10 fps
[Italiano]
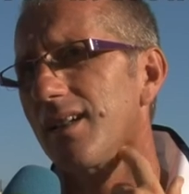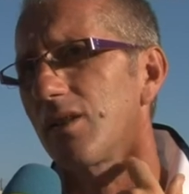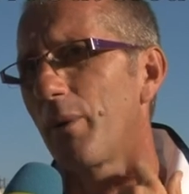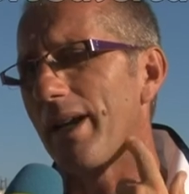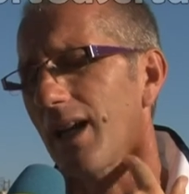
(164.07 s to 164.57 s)

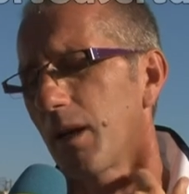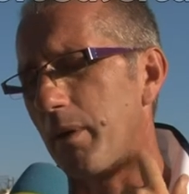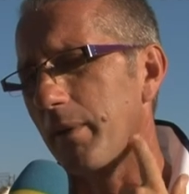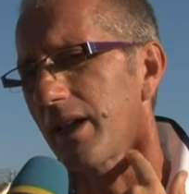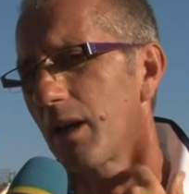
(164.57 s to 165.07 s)
Domenica è la
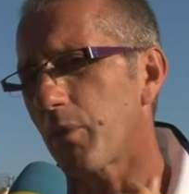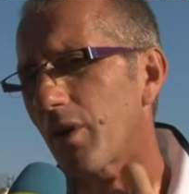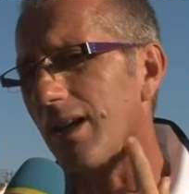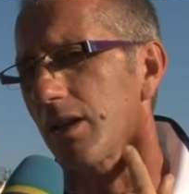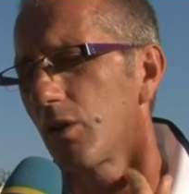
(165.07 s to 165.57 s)
prima di
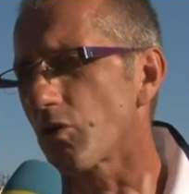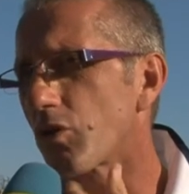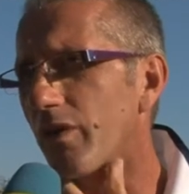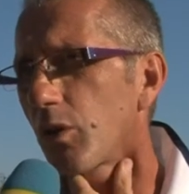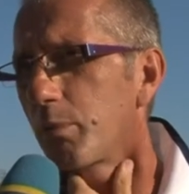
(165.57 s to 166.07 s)
campionato, è il
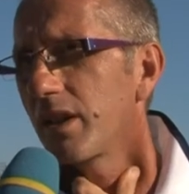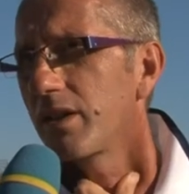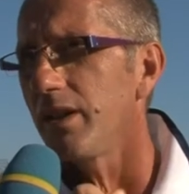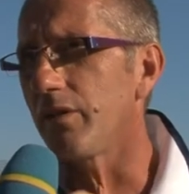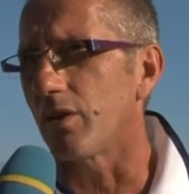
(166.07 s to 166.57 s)
nostro vero
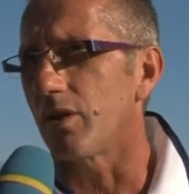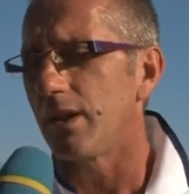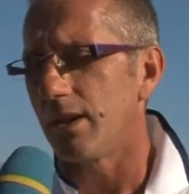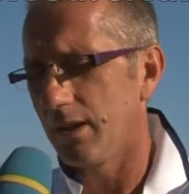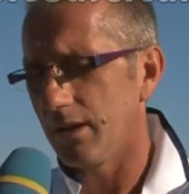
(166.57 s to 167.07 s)
obiettivo,
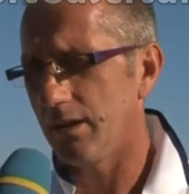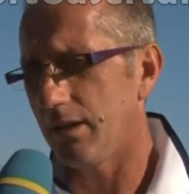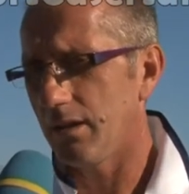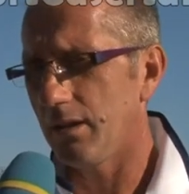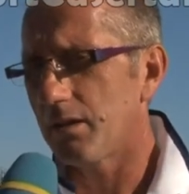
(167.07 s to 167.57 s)

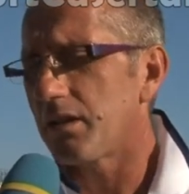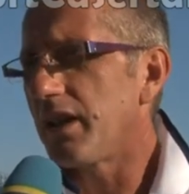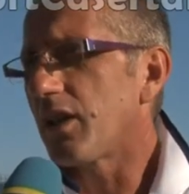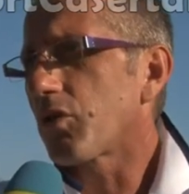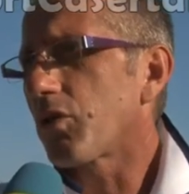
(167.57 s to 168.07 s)
eh, gli
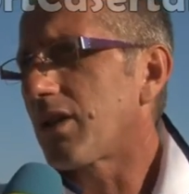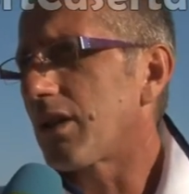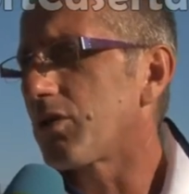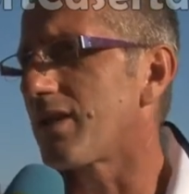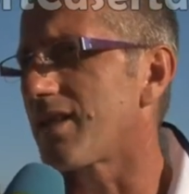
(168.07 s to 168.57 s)
dico
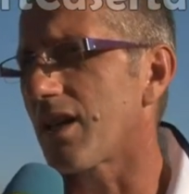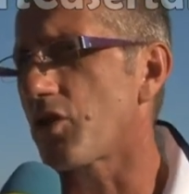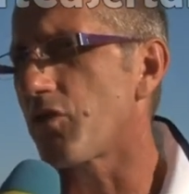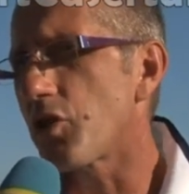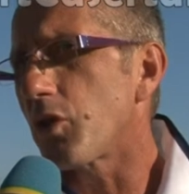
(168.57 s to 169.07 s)
soltanto di
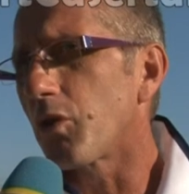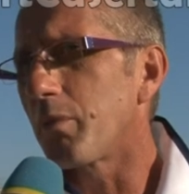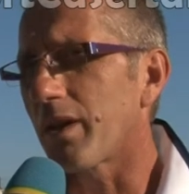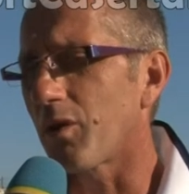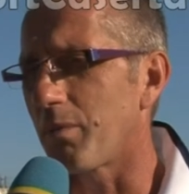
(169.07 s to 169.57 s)
starci vicino
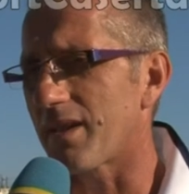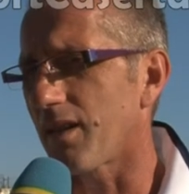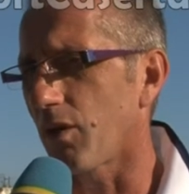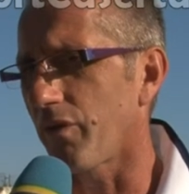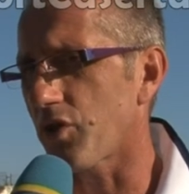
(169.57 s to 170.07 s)
come, come
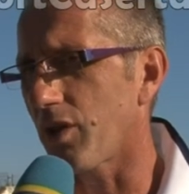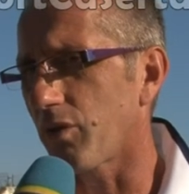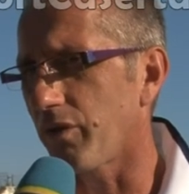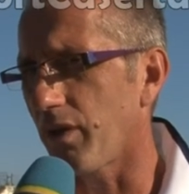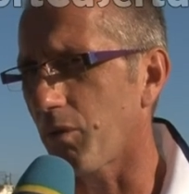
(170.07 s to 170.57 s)
stanno
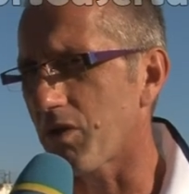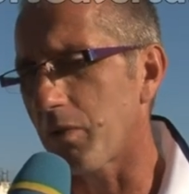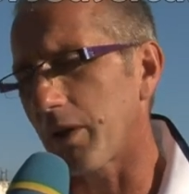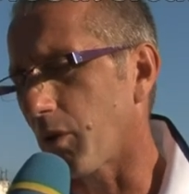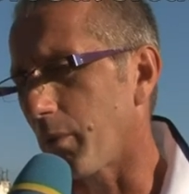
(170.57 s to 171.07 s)
facendo fino a
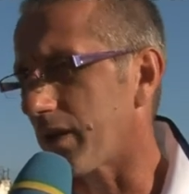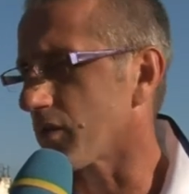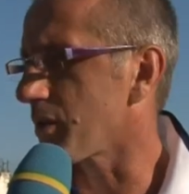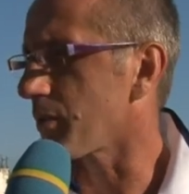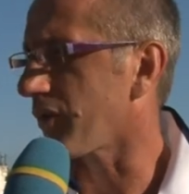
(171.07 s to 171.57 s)
questo momento e come
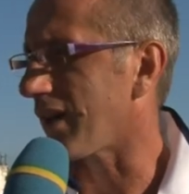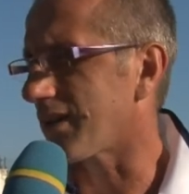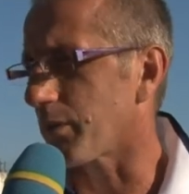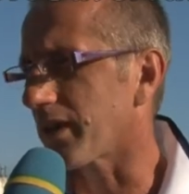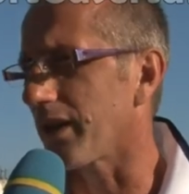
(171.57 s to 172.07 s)
hanno sempre
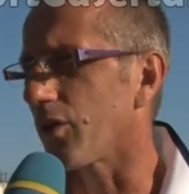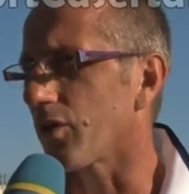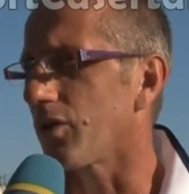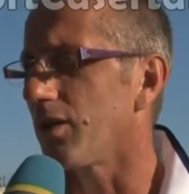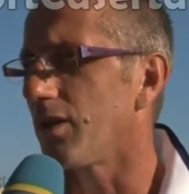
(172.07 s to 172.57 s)
fatto, perché
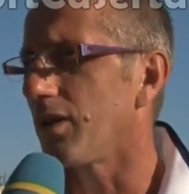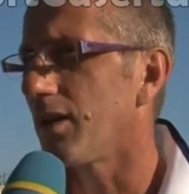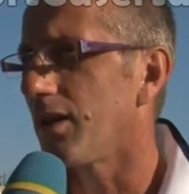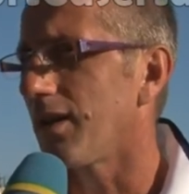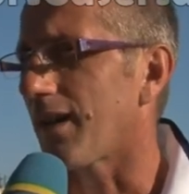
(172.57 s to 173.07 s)
loro...
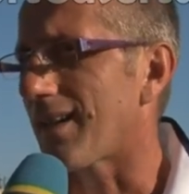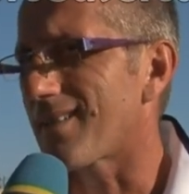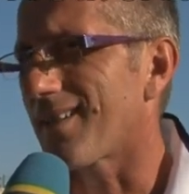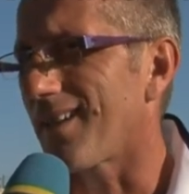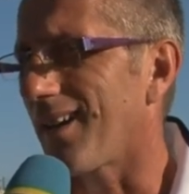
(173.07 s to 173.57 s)
La
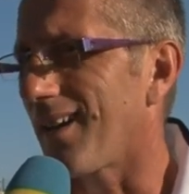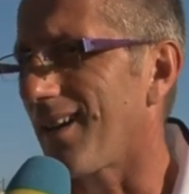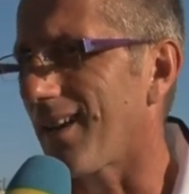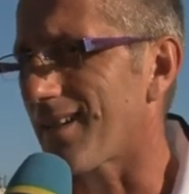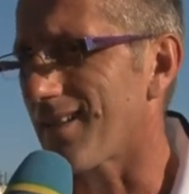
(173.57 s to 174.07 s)

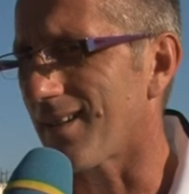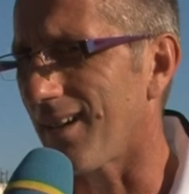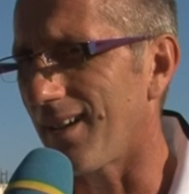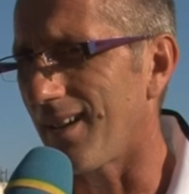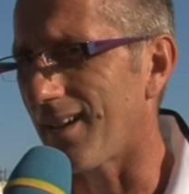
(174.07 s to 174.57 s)
casertana, la
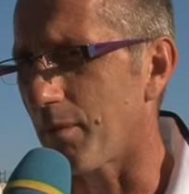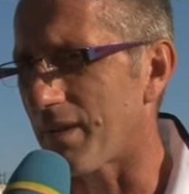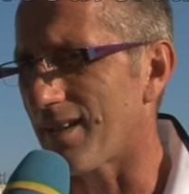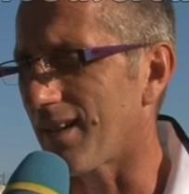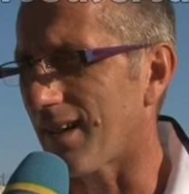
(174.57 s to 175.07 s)
casertana,
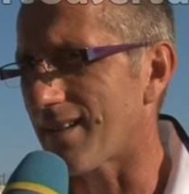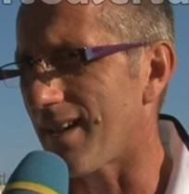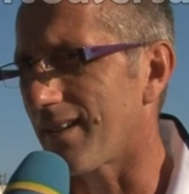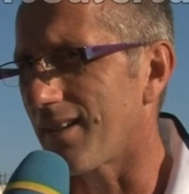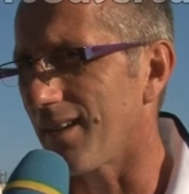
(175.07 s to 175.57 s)
rappresenta
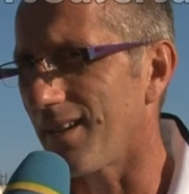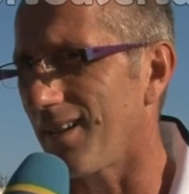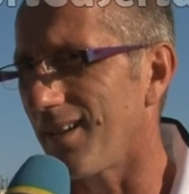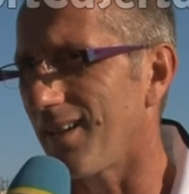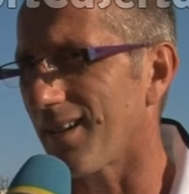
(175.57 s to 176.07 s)

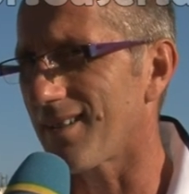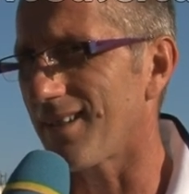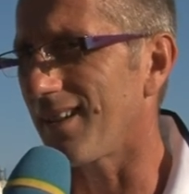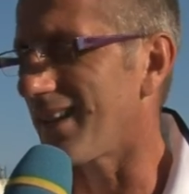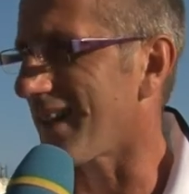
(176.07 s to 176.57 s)
Caserta, la
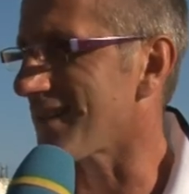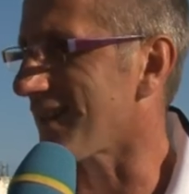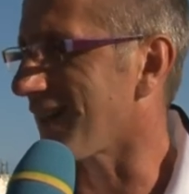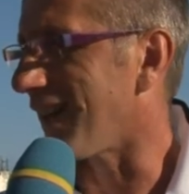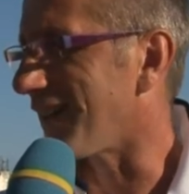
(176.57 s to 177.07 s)
Casertana è dei
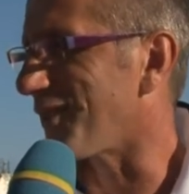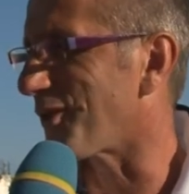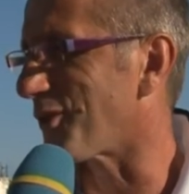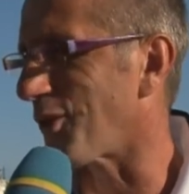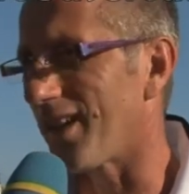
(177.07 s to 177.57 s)
casertani,
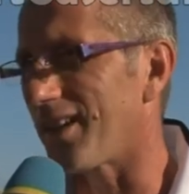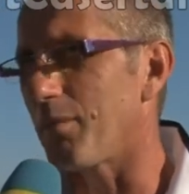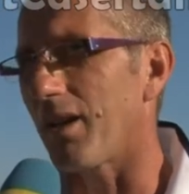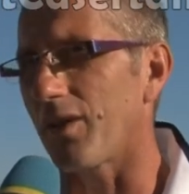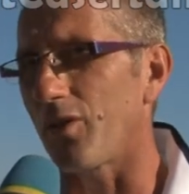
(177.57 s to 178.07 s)
non, non è di
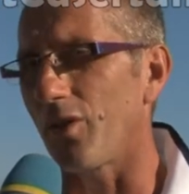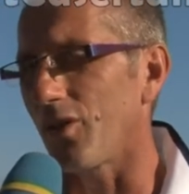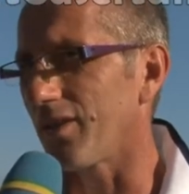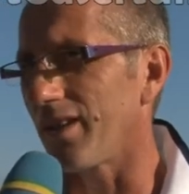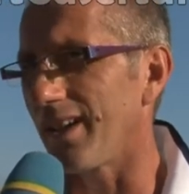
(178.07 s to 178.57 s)
Mario Di
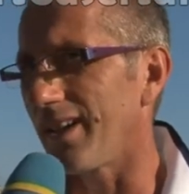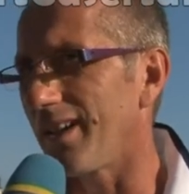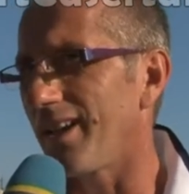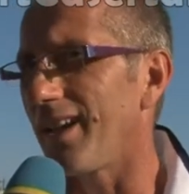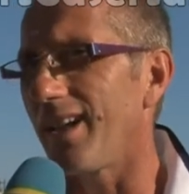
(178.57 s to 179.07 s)
Nolo né,
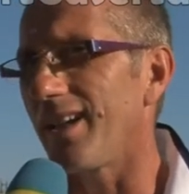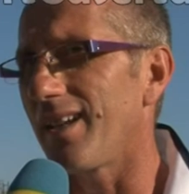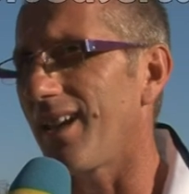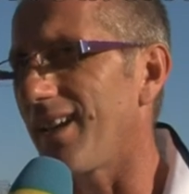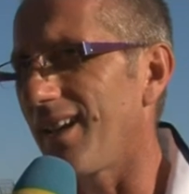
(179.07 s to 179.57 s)
né,
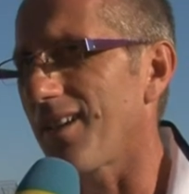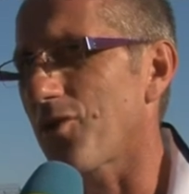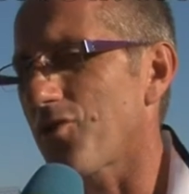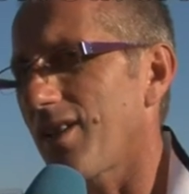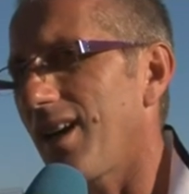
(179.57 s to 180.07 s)
né, della
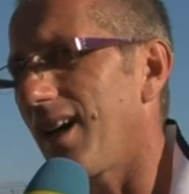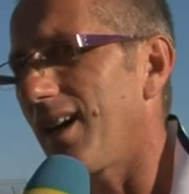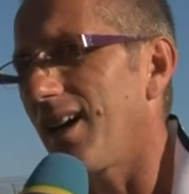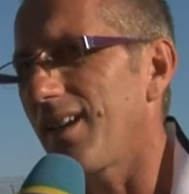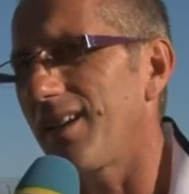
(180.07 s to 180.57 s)

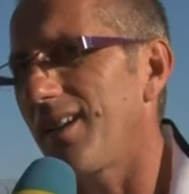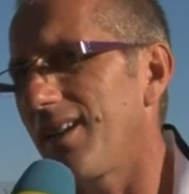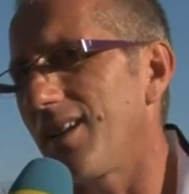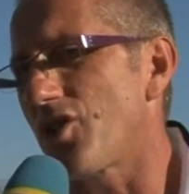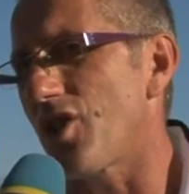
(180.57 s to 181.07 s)
società né dei
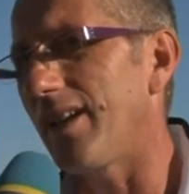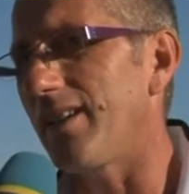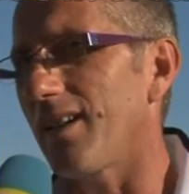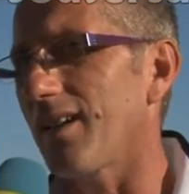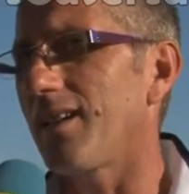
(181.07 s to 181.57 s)

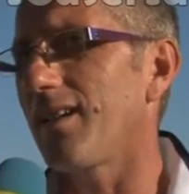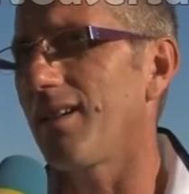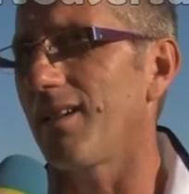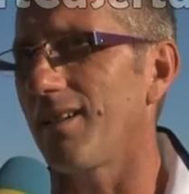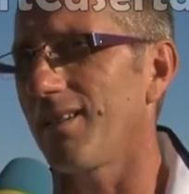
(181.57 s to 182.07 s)
dirigenti,
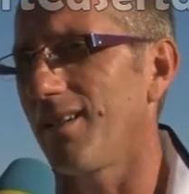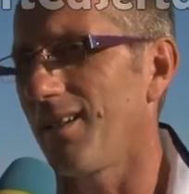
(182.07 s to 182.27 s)
la,